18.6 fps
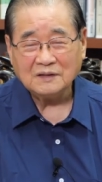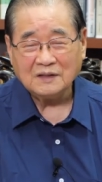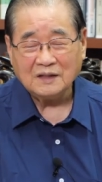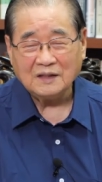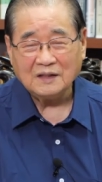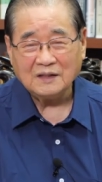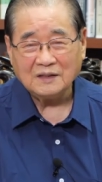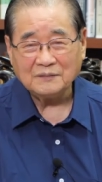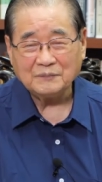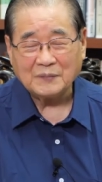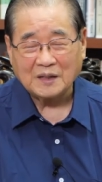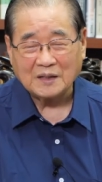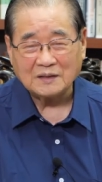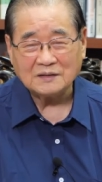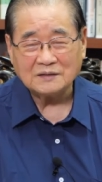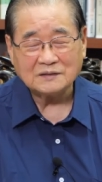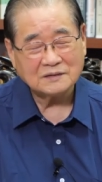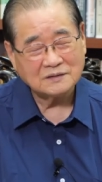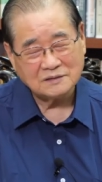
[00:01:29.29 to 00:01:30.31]
에, 예,
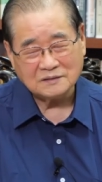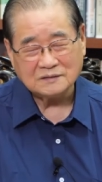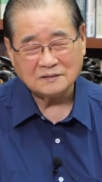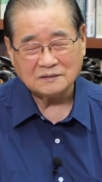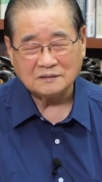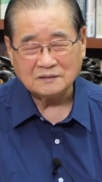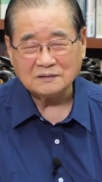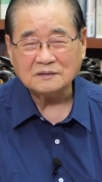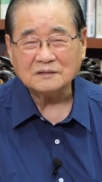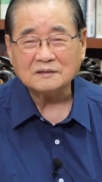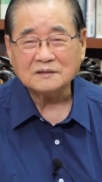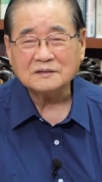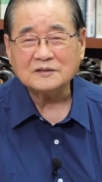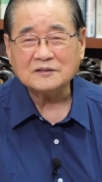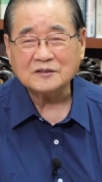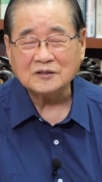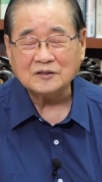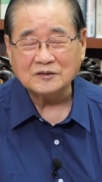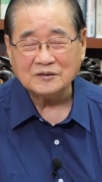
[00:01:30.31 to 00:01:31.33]
말, 그,
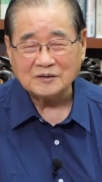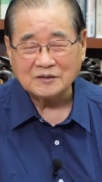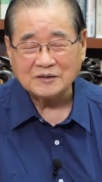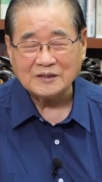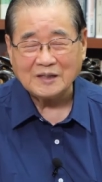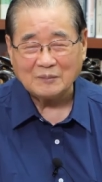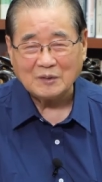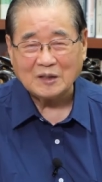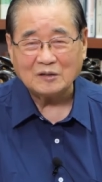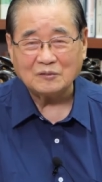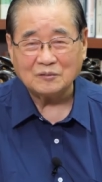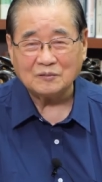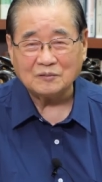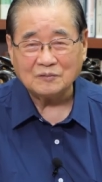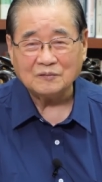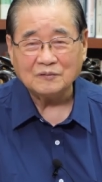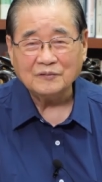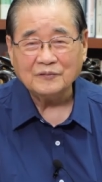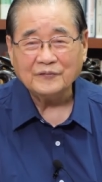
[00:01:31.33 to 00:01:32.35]
그,
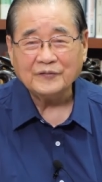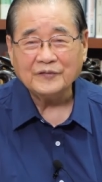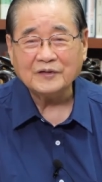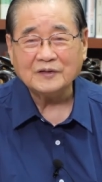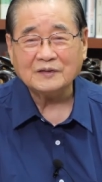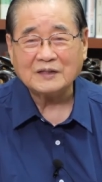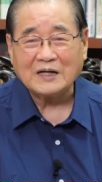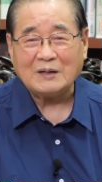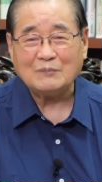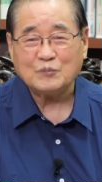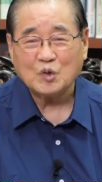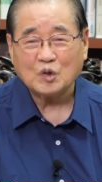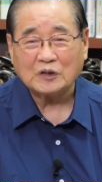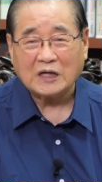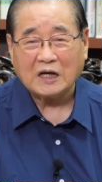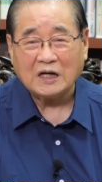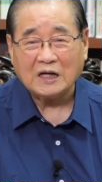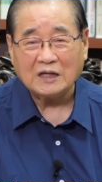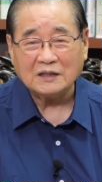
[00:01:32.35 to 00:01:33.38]
그야말로 이건
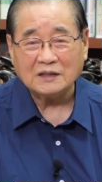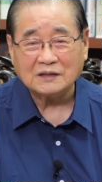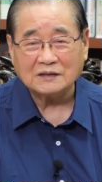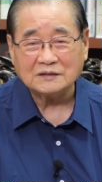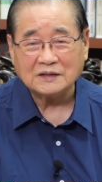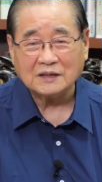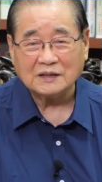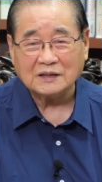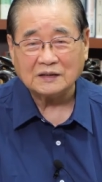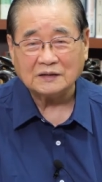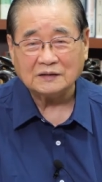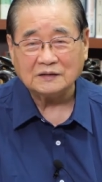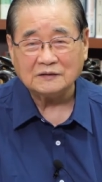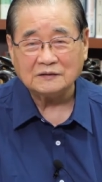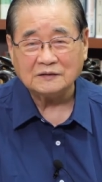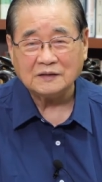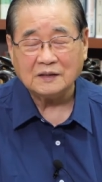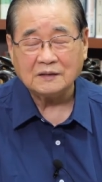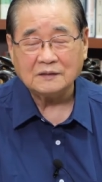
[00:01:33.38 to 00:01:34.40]
간표다 이렇게
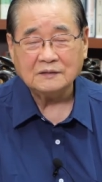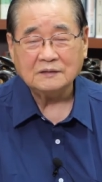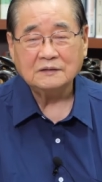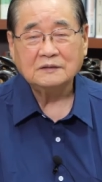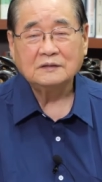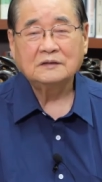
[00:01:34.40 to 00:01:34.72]
생각했는데